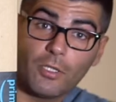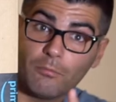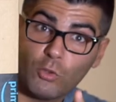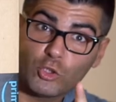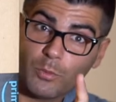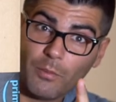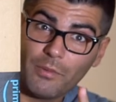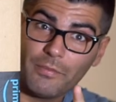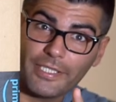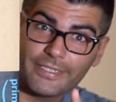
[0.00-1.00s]
Molto
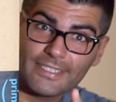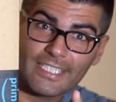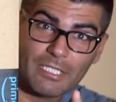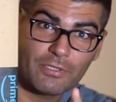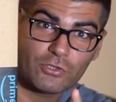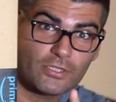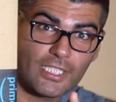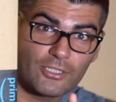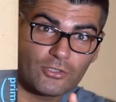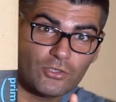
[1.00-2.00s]
probabilmente sarebbe
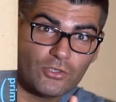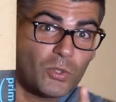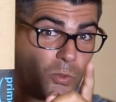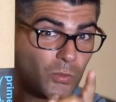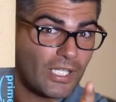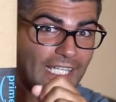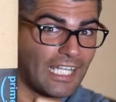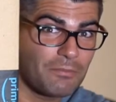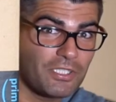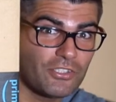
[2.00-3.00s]
soltanto un
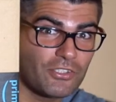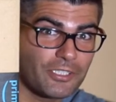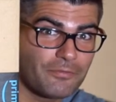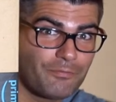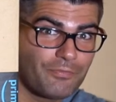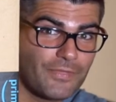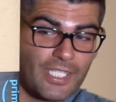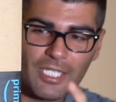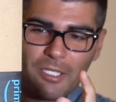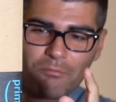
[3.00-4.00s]
canale migliore.
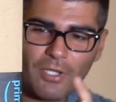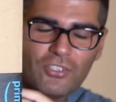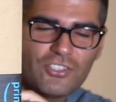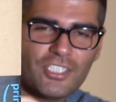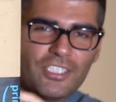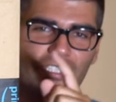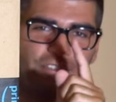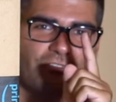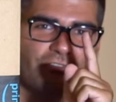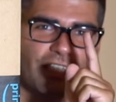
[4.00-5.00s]
Ma oggi
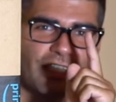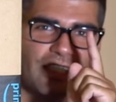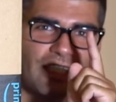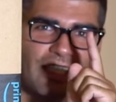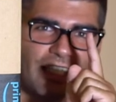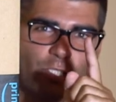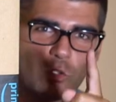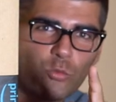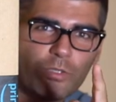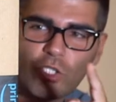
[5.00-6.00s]
vi
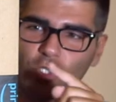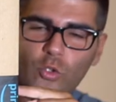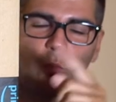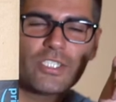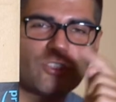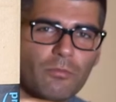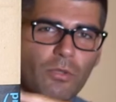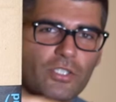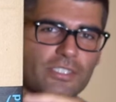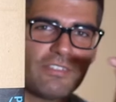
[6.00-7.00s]
illumino con questo
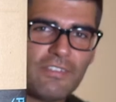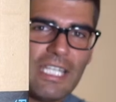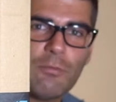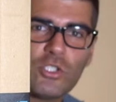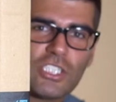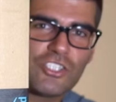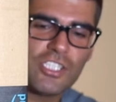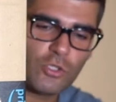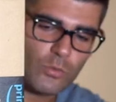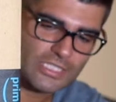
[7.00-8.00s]
unboxing. Vediamo cosa c'è
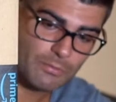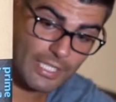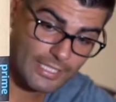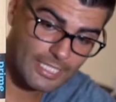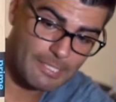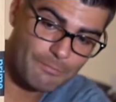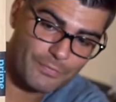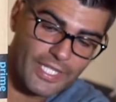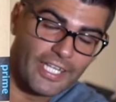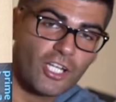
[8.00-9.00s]
dentro questi pacchi
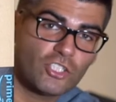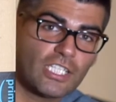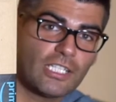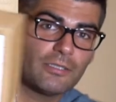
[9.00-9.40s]
e cosa